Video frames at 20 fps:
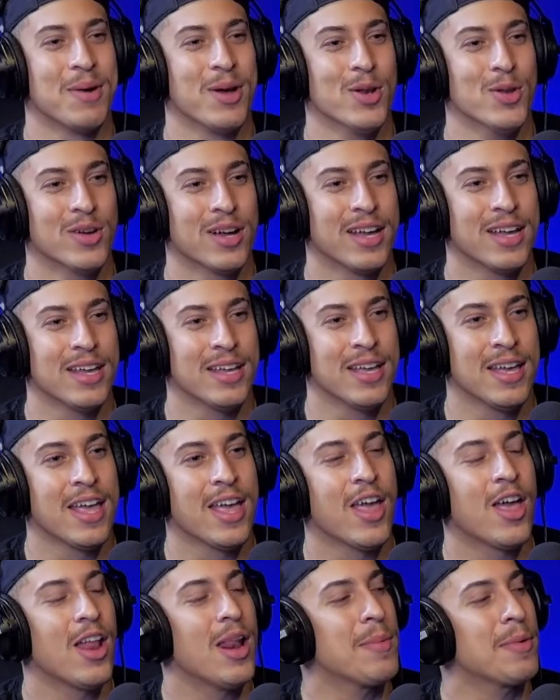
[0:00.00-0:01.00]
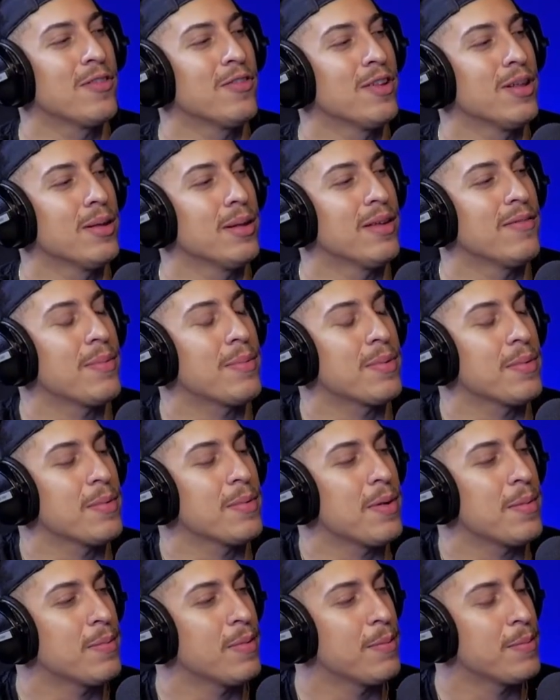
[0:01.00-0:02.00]
maluco aí. Eu lembro que eu fui levar a
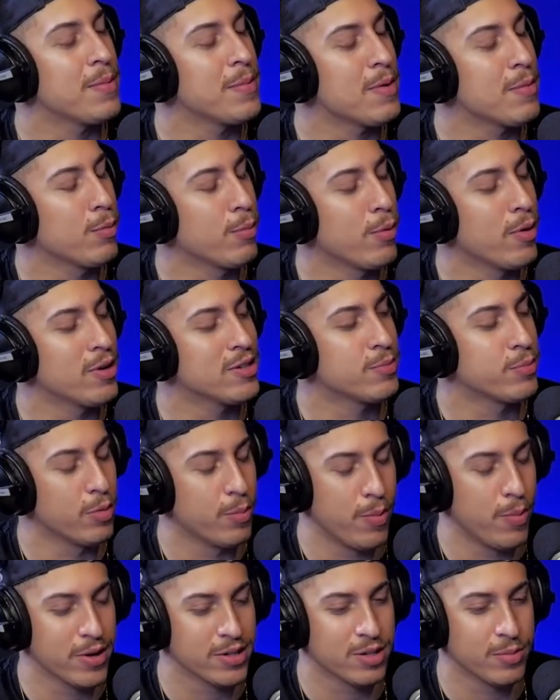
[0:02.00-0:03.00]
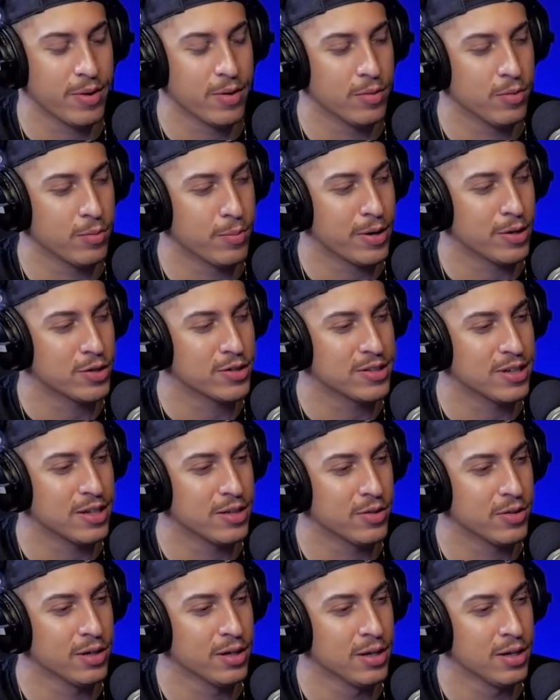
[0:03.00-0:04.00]
primeira proposta, proposta para um
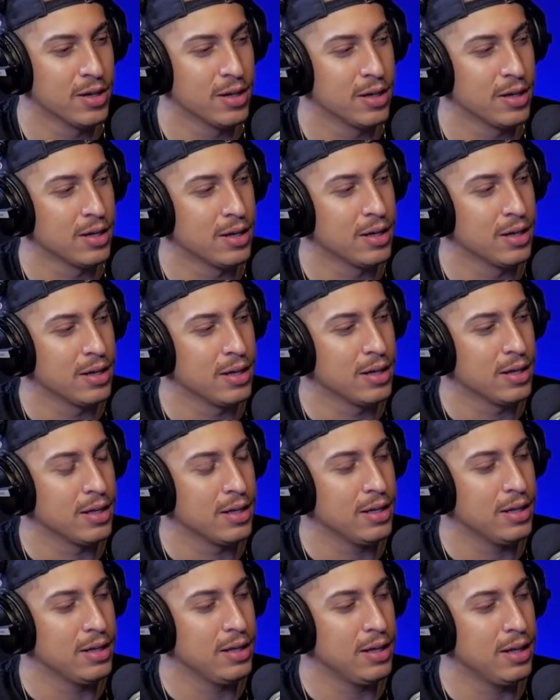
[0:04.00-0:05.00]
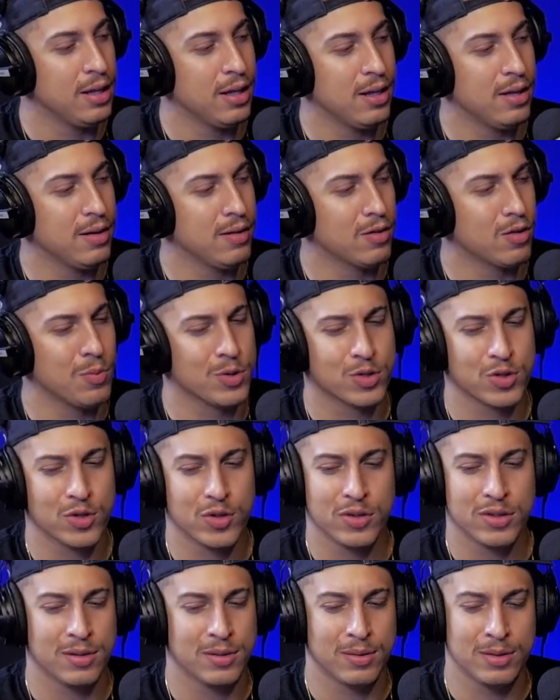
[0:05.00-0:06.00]
patrocinador. E ele
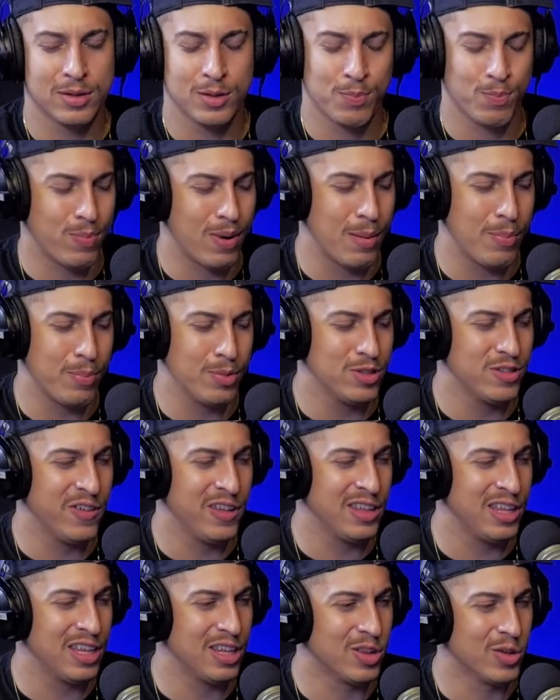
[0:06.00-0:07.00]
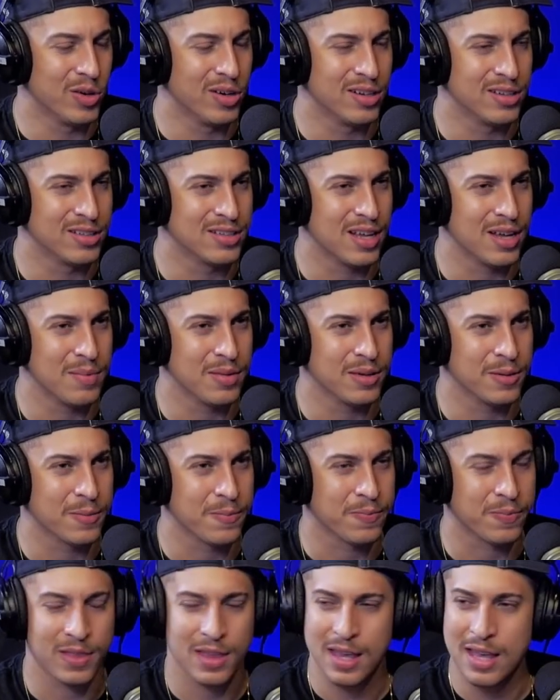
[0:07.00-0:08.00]
começou papo de vendedor, sabe?
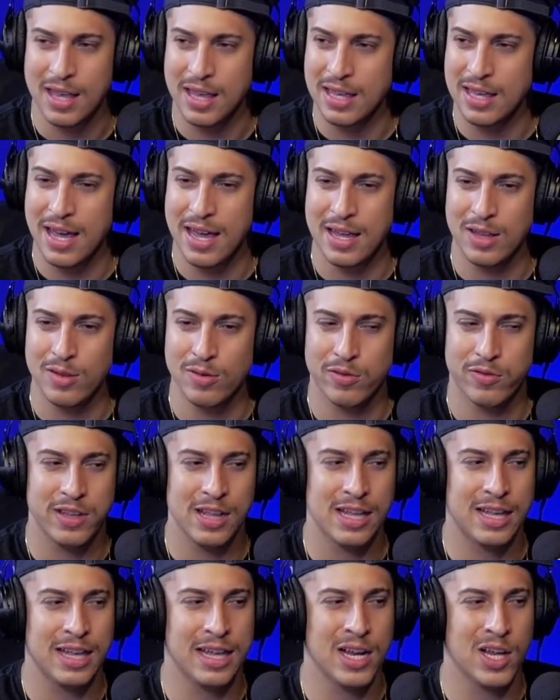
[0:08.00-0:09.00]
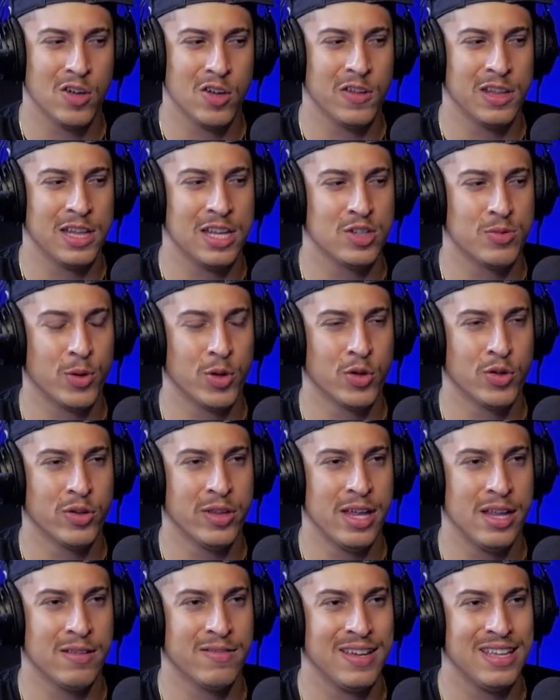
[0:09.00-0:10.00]
E aí no fim ele queria que eu vendesse o produto
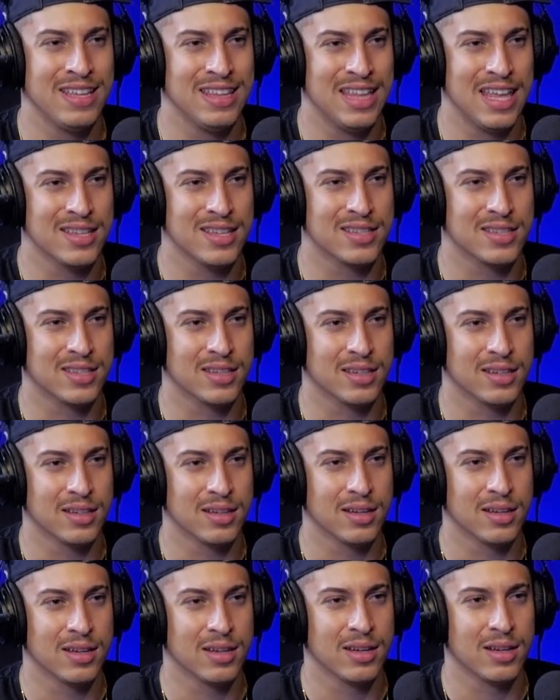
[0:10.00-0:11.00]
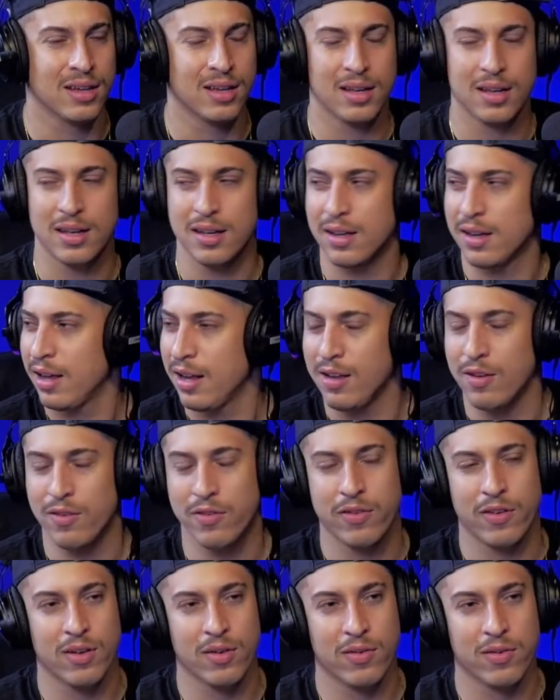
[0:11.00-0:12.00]
dele, vendesse. Ele,
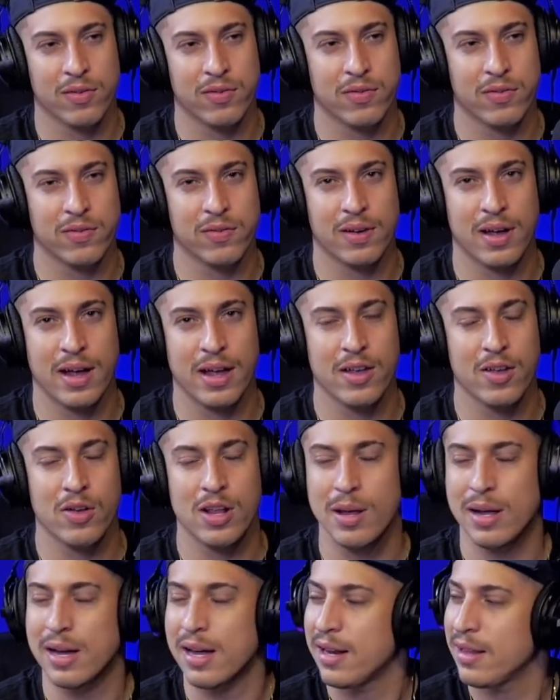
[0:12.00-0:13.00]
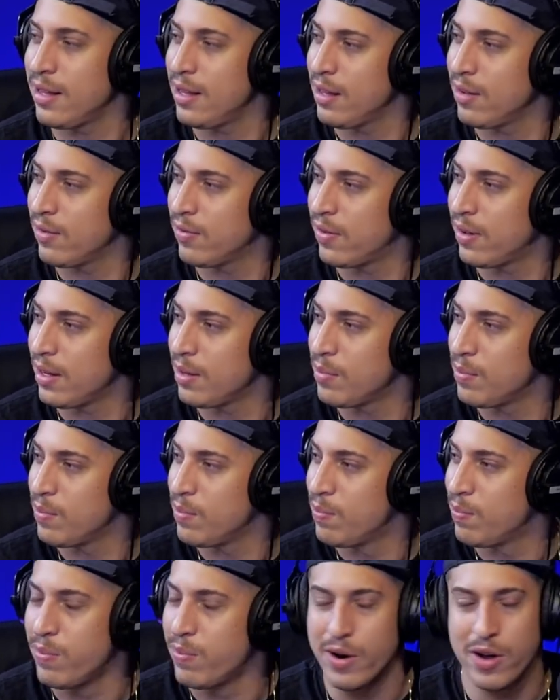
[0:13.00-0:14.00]
eu, aí eu olhei a cara dele e falei,
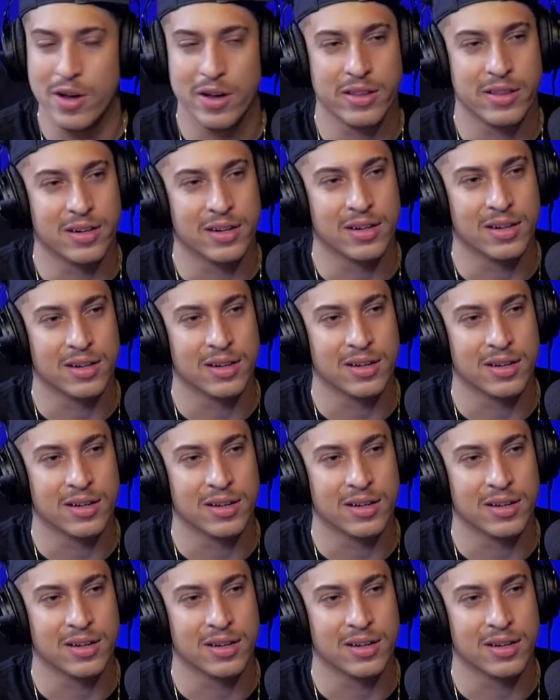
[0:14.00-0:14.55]
brother,